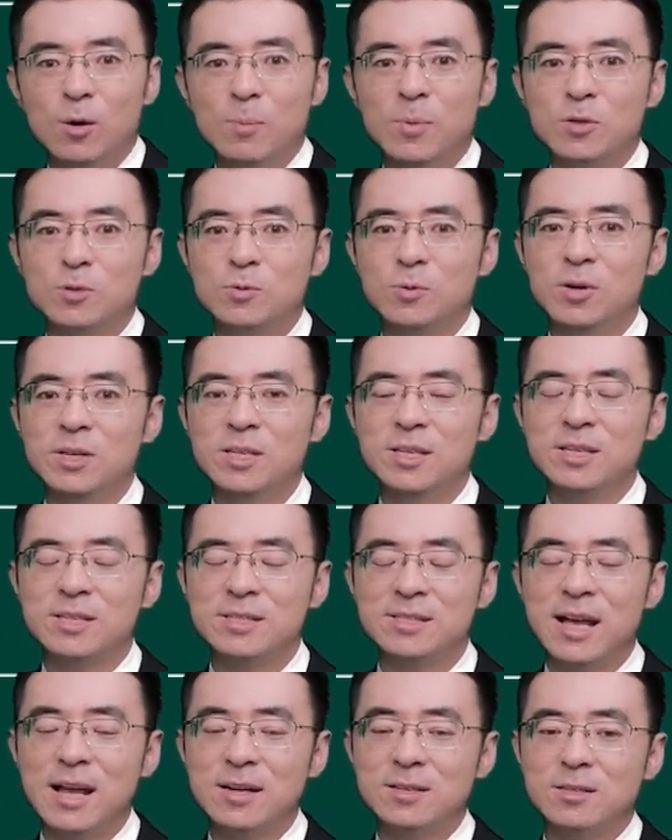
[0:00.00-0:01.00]
我们说，一
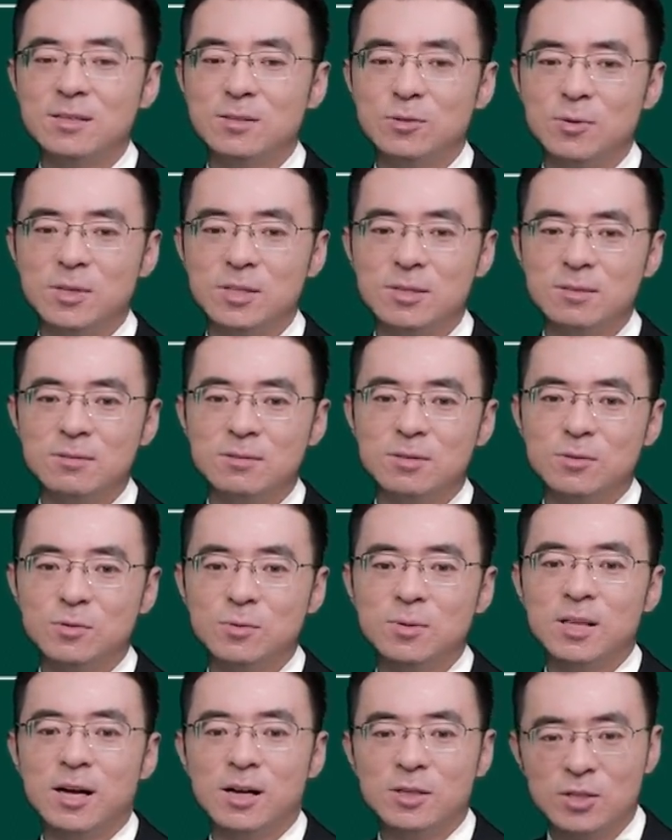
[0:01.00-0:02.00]
个三十岁、四十
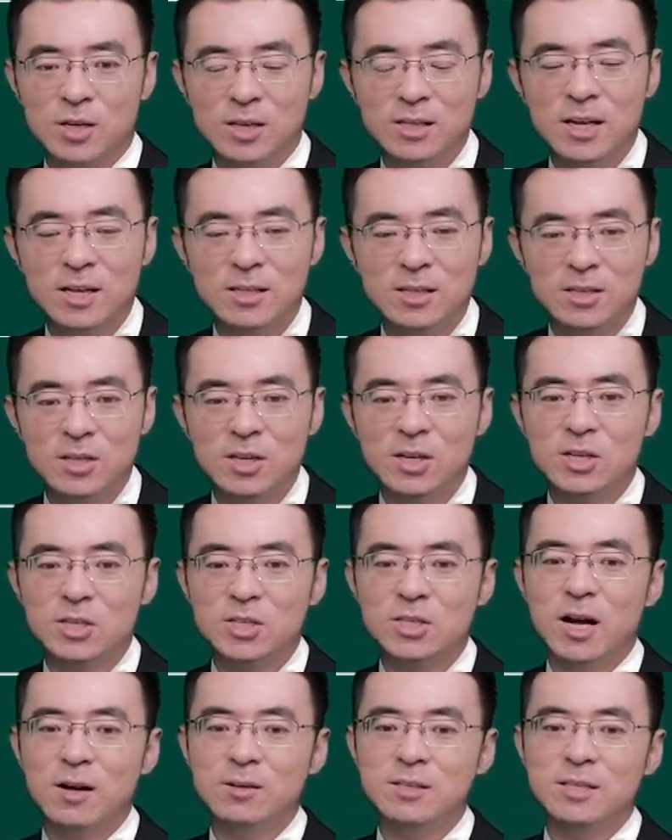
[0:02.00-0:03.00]
岁的成年人
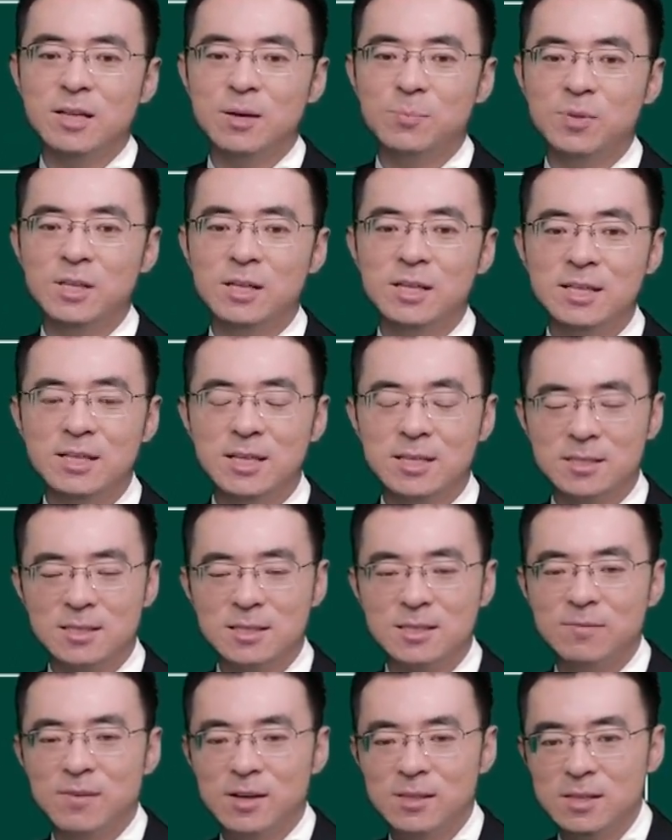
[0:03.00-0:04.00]
尚且不能理解
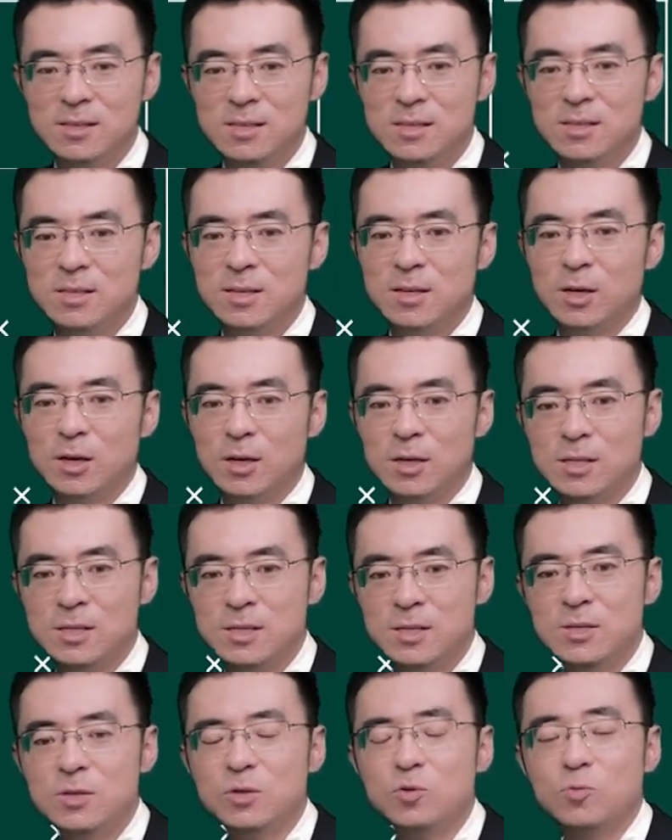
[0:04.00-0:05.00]
死亡的意义和
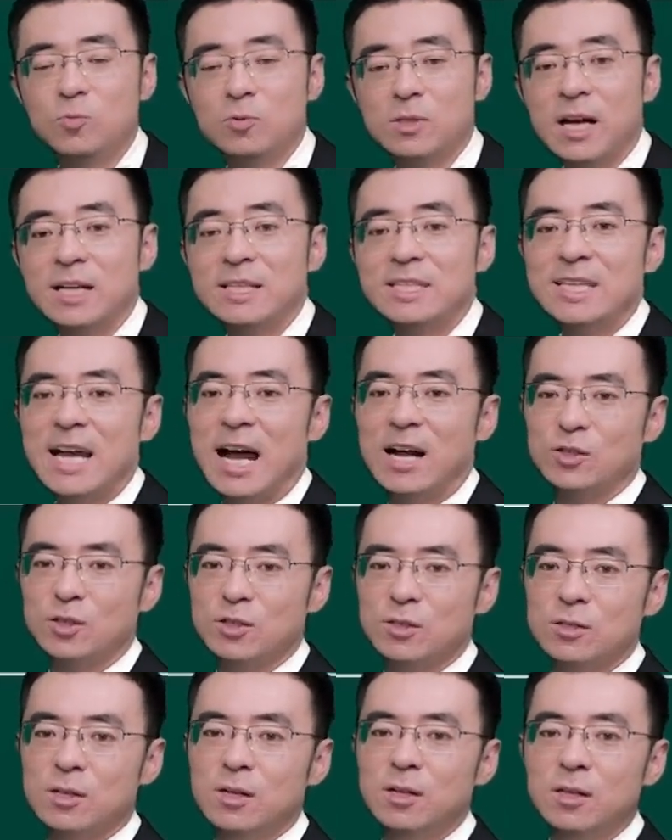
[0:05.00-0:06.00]
遗嘱的价
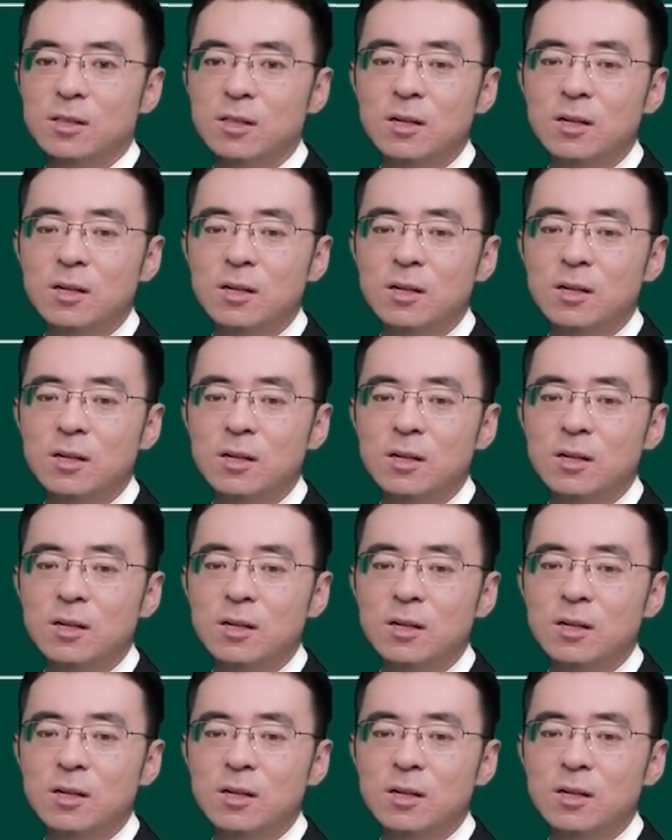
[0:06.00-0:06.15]
值，